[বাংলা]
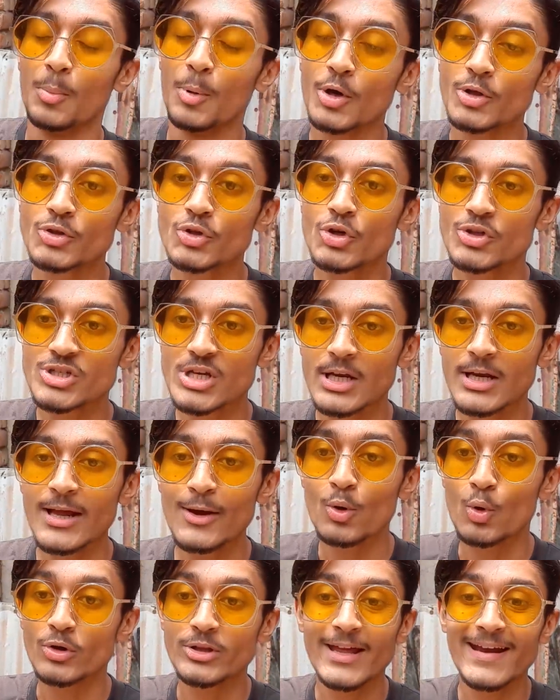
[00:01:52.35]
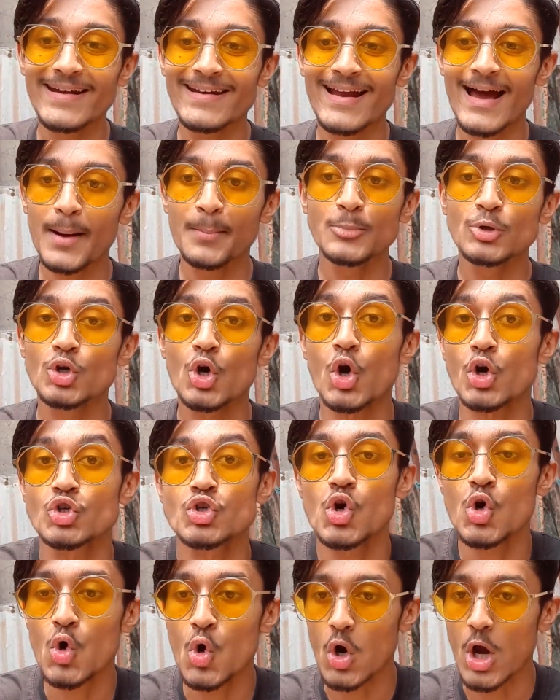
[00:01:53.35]
অভদ্র ছেলে ওদের নাম
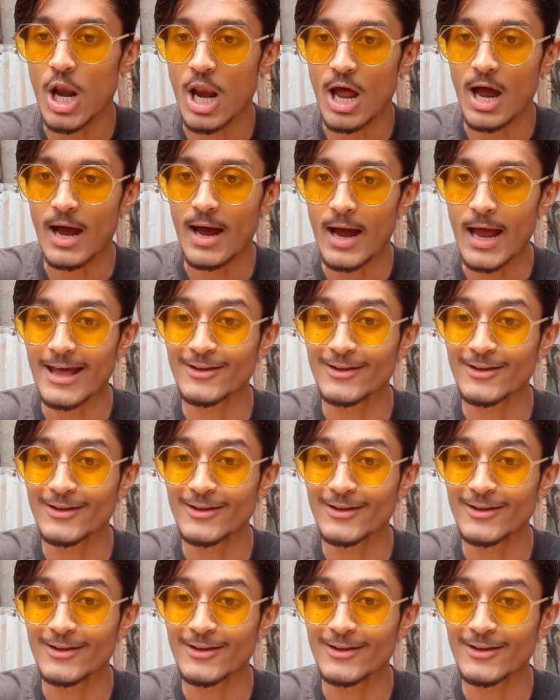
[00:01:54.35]
রসগোল্লা